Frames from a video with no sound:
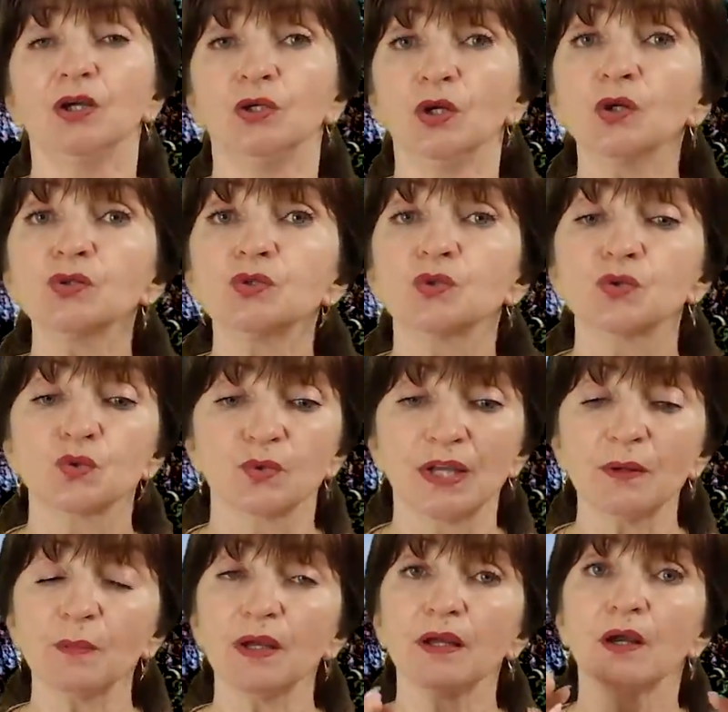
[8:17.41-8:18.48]
Ją
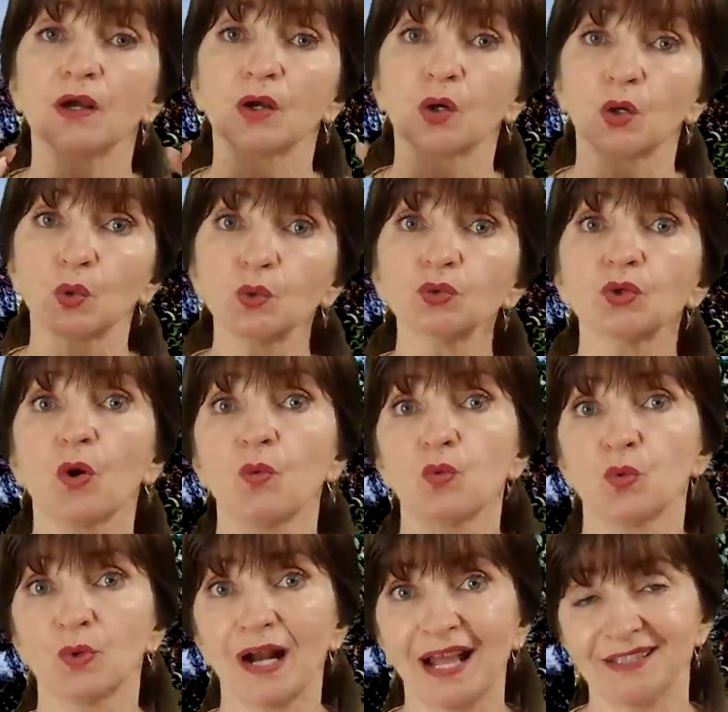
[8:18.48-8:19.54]
stosujemy
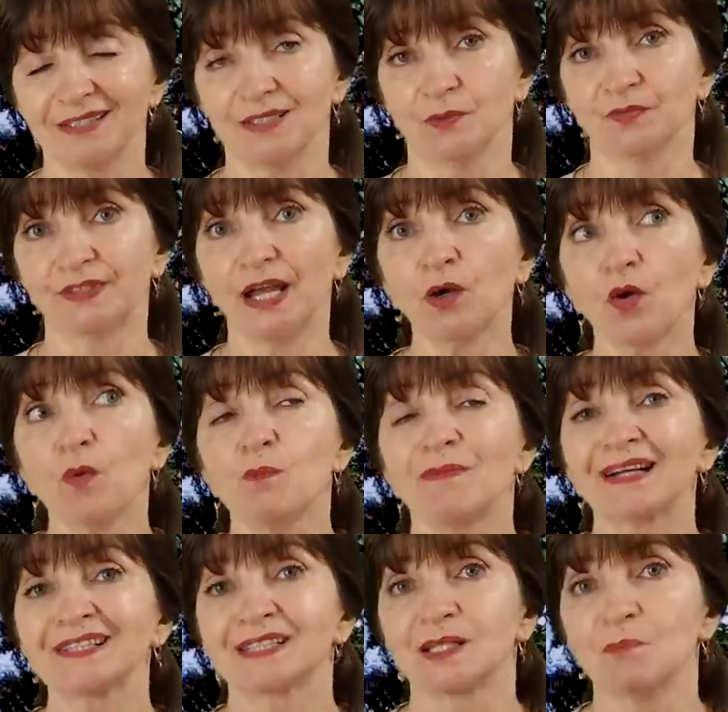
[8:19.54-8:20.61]
krótką kurację, taką
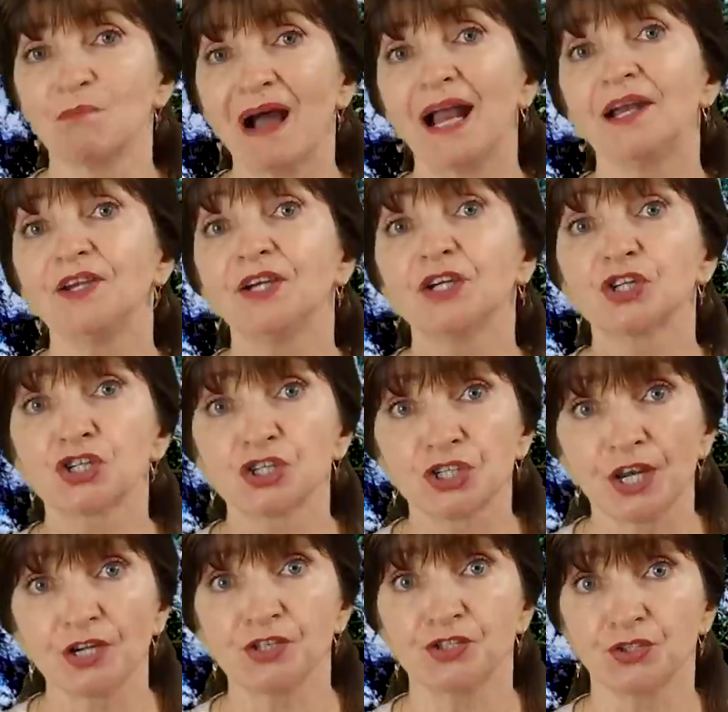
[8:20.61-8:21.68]
maksymalnie
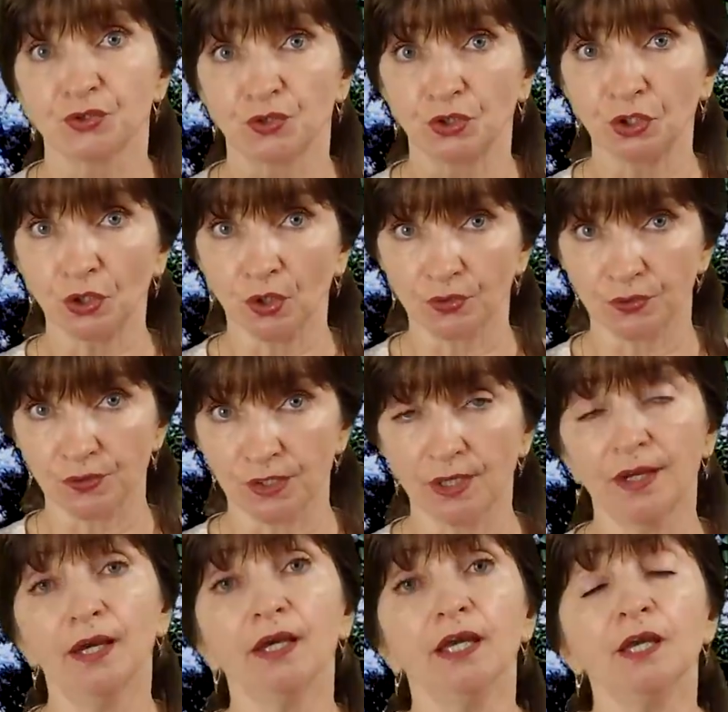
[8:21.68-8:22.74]
6
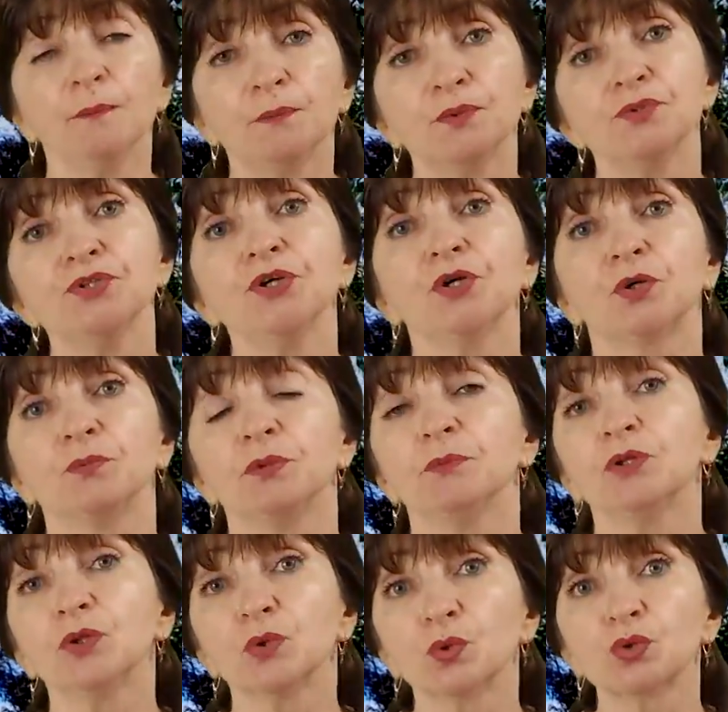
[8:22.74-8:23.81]
tygodni i później
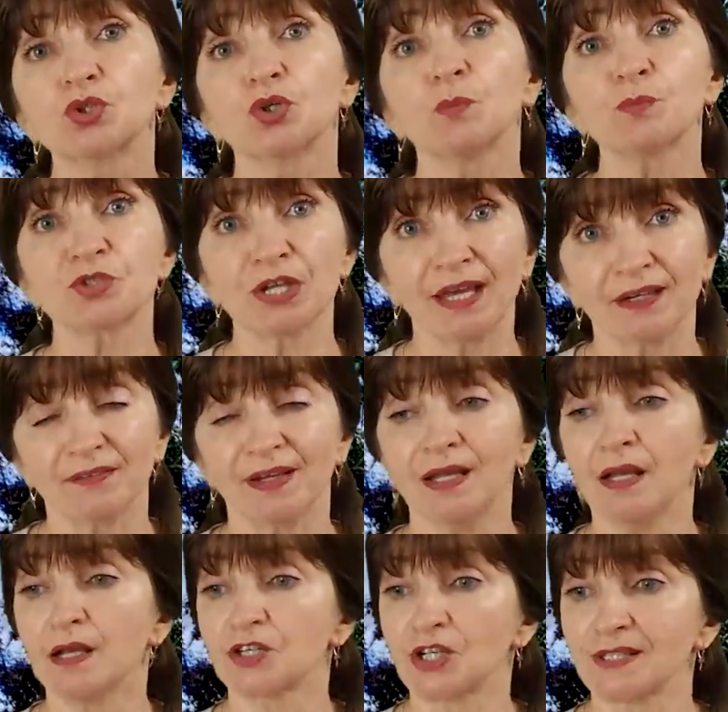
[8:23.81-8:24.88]
robimy dłuższą przerwę.
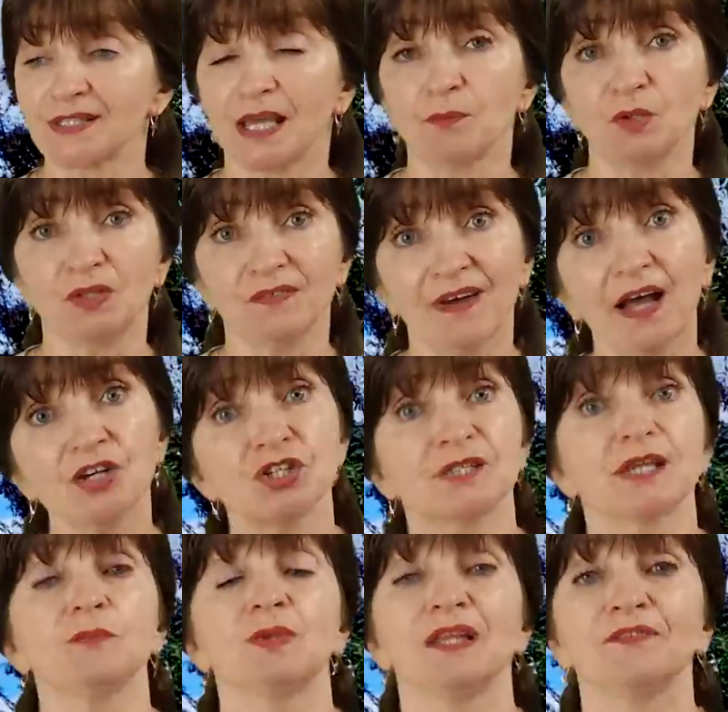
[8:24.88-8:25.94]
Czasami dwa,
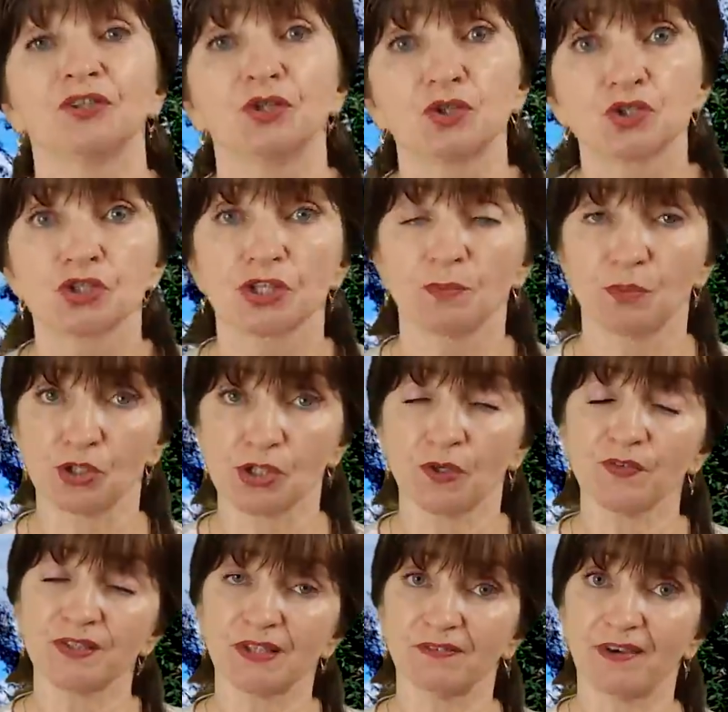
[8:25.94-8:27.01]
czasami nawet trzy
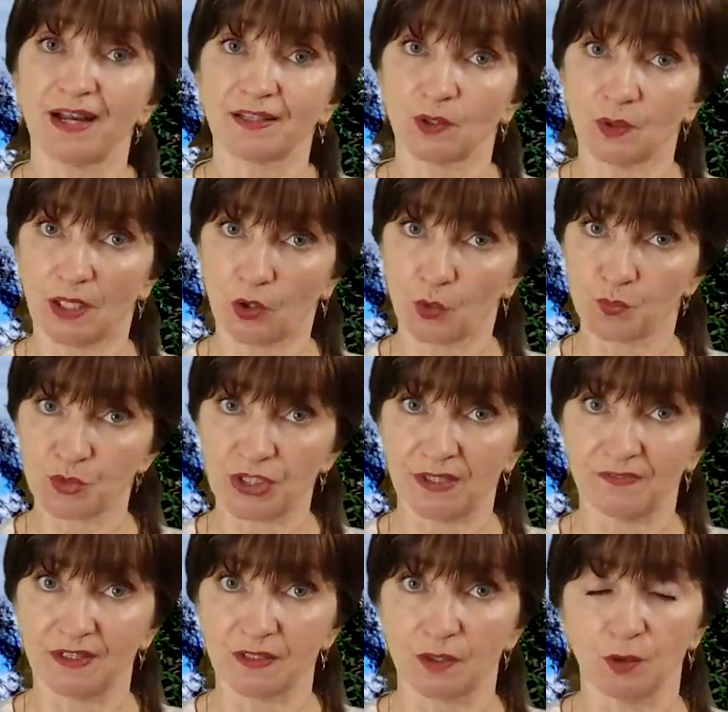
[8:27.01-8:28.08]
miesiące warto taką
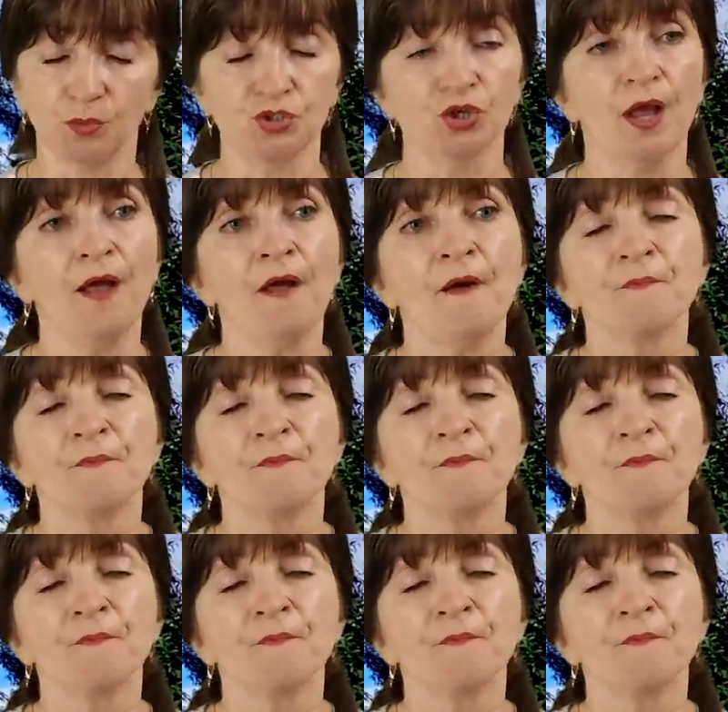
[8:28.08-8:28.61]
przerwę zrobić.